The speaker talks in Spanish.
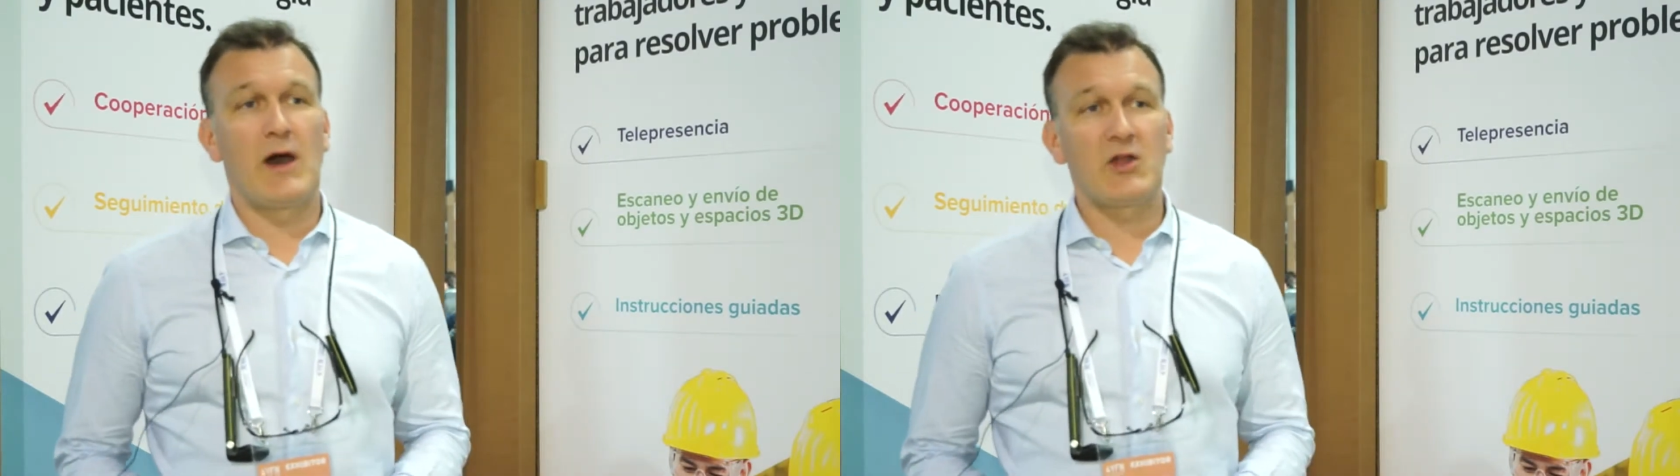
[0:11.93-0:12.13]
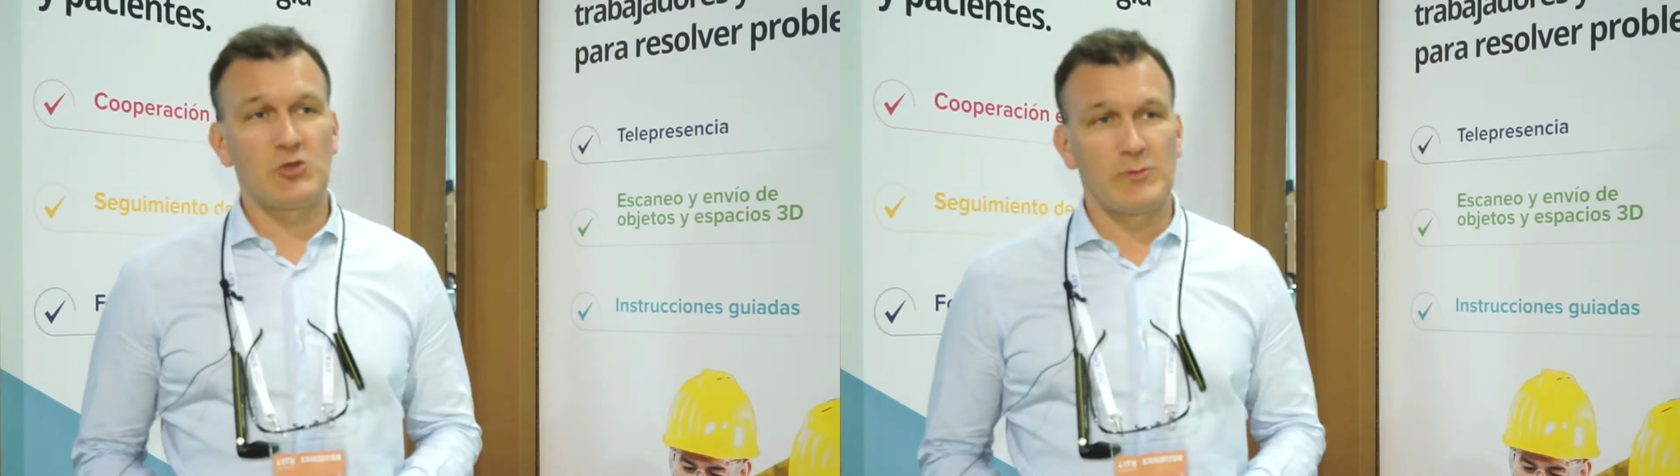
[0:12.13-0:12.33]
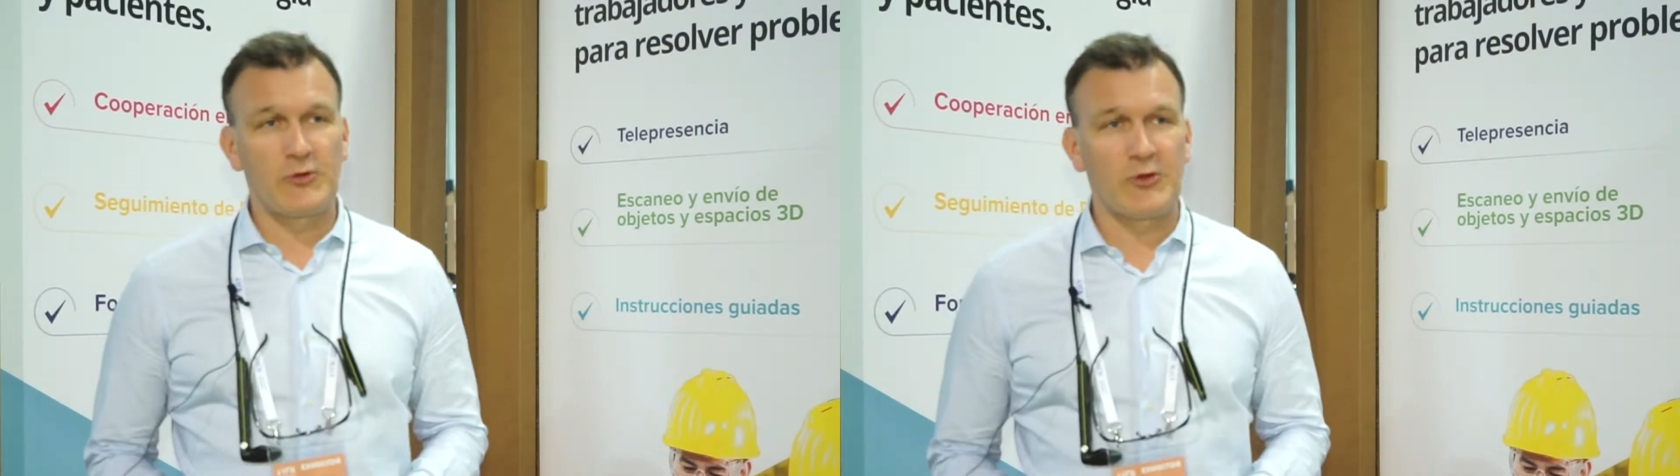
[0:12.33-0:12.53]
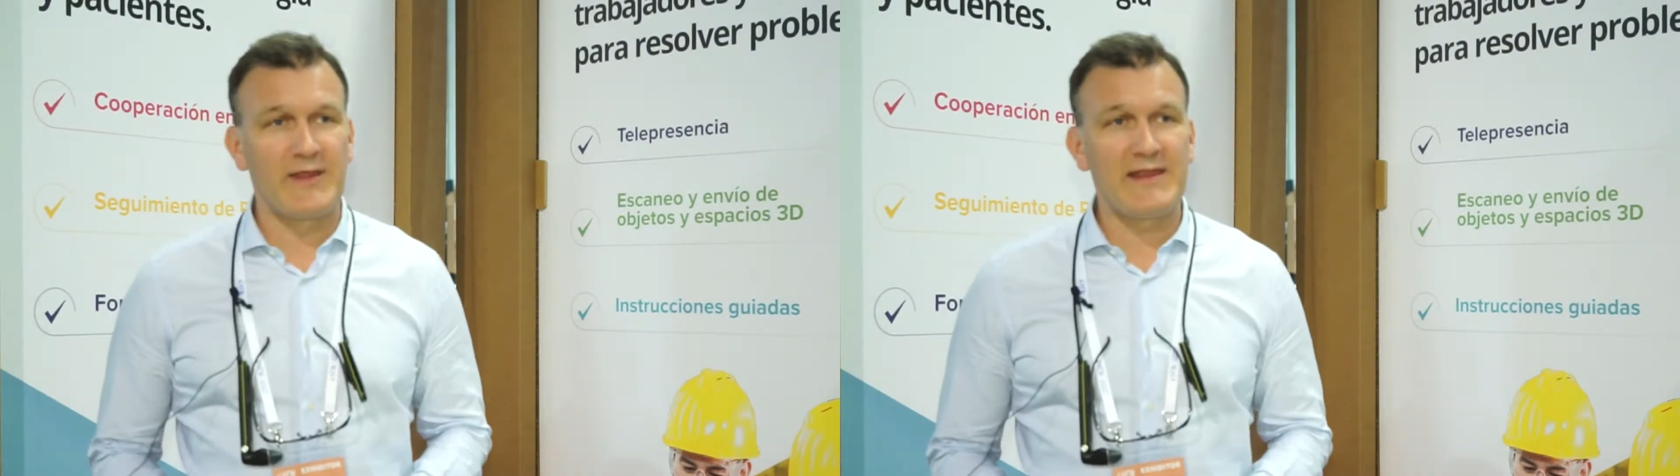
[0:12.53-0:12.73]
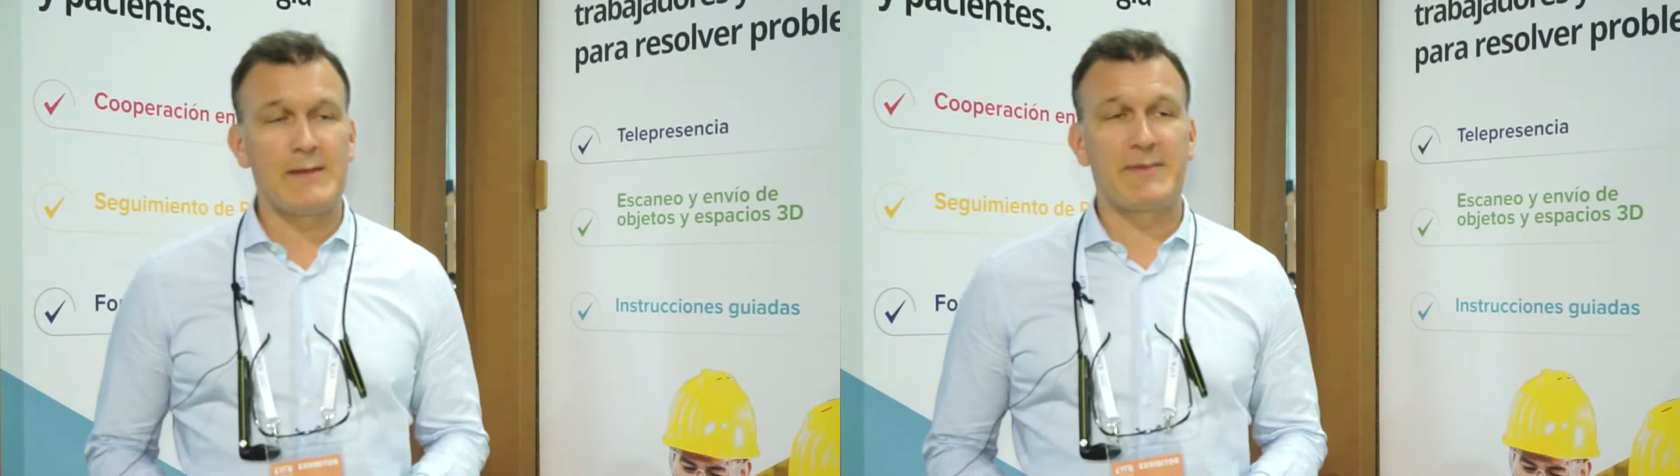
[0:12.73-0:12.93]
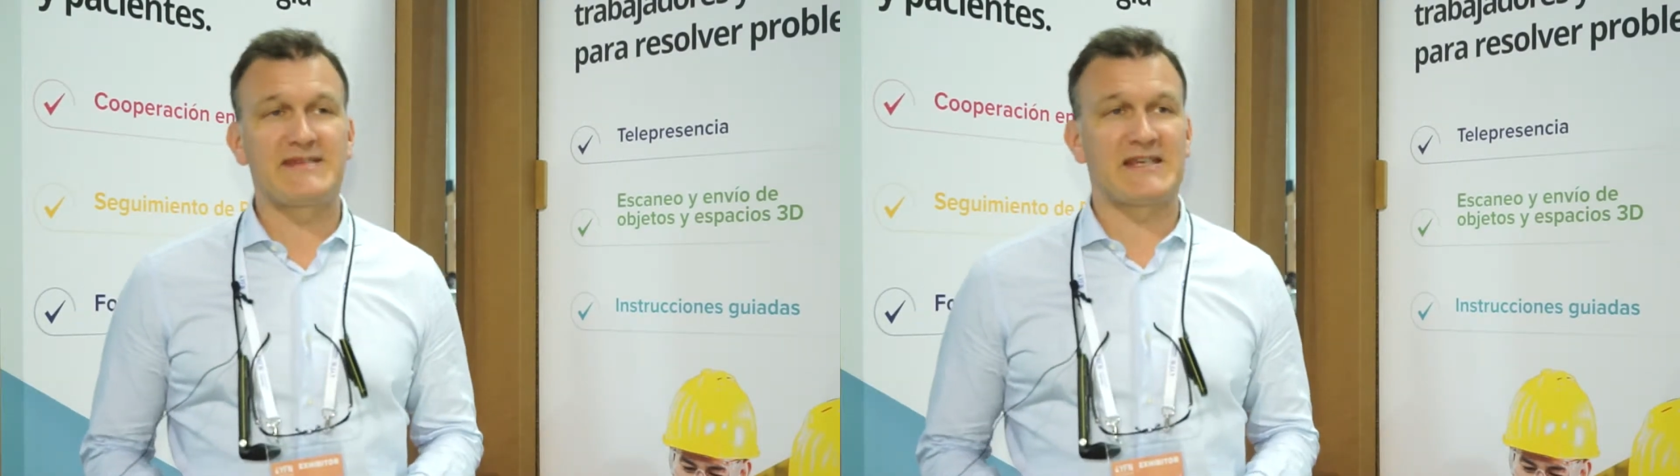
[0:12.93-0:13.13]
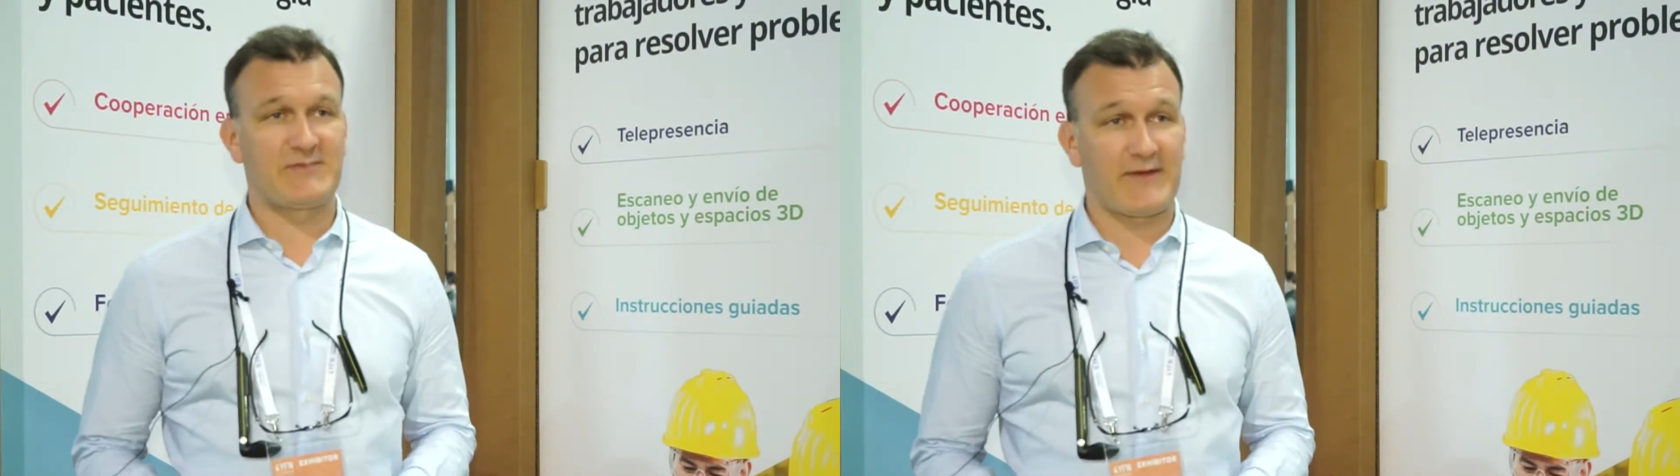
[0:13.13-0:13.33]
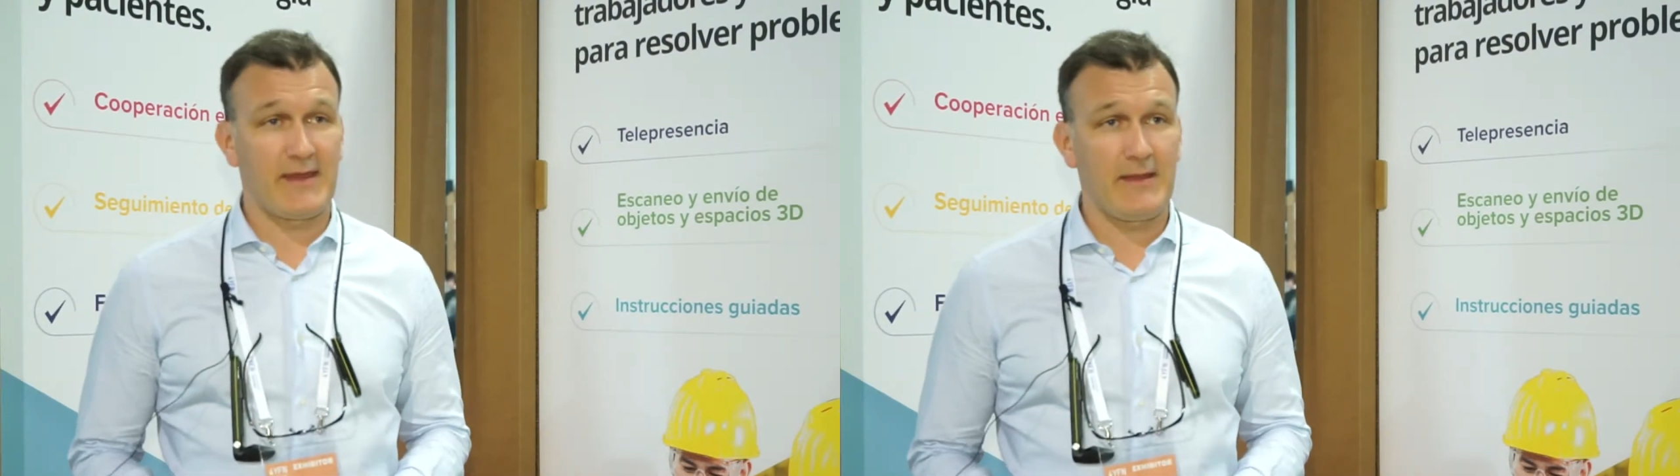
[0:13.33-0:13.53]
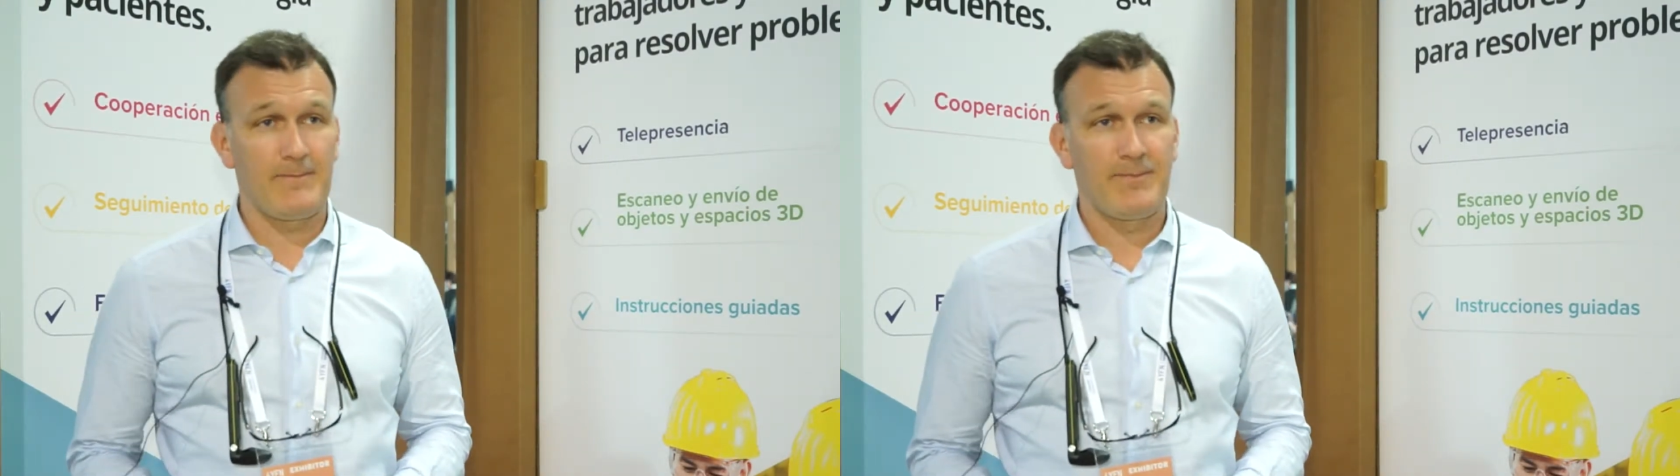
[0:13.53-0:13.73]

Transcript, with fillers: Arthur Botonet de Empresas high